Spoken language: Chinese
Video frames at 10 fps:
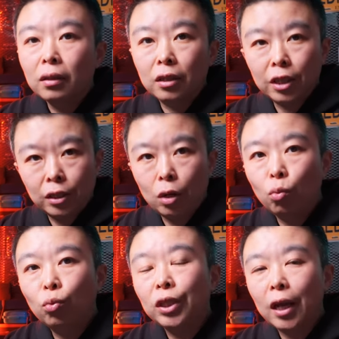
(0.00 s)
那这些
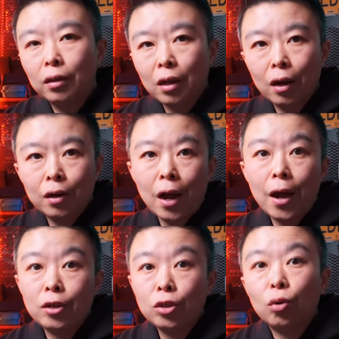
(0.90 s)
污点它
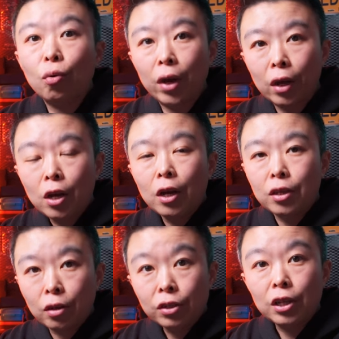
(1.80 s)
还是会
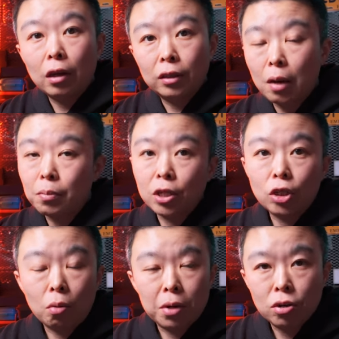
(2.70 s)
影响咱们的
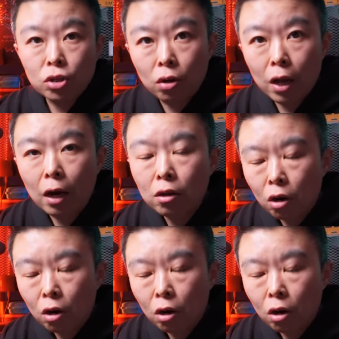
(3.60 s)
照片质量，